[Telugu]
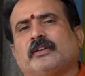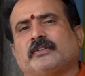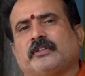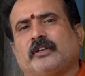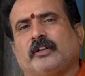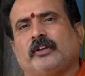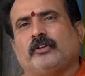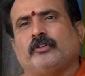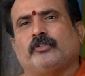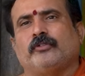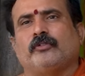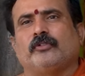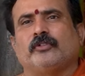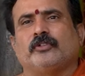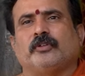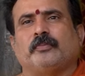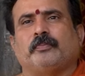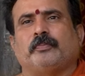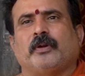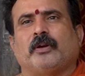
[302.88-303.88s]
కూడా శ్రీకృష్ణుడు
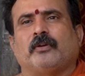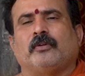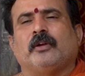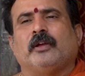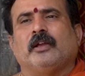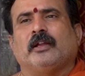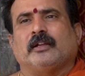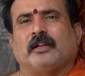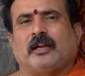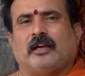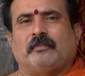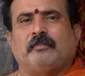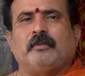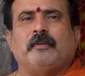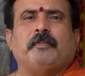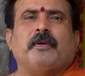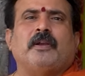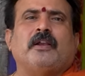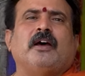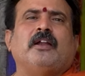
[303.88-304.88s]
చెప్పాడు
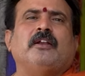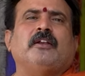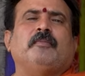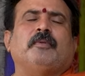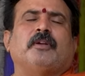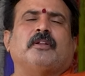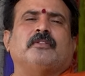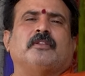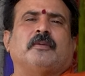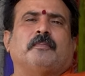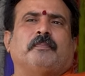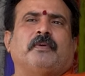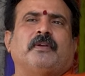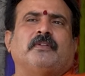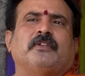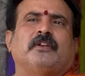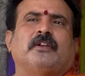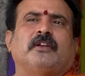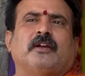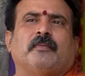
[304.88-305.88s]
కర్మఫలాన్ని మనం
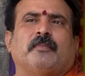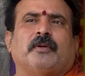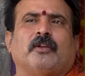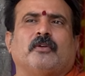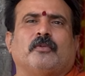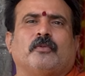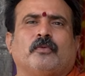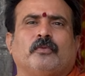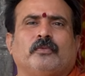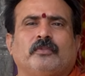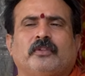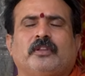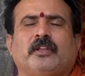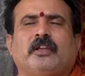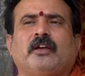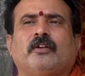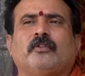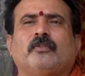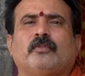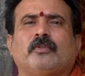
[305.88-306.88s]
తప్పనిసరిగా మనకు ఉంది
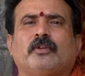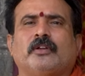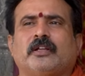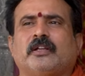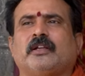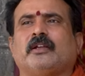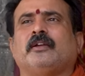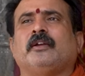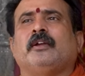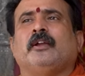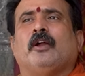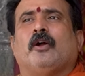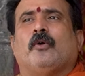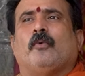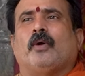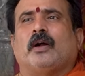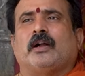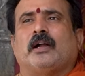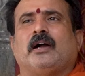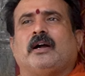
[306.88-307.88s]
అనుకుంటే
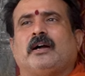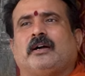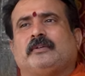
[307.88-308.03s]
ఒక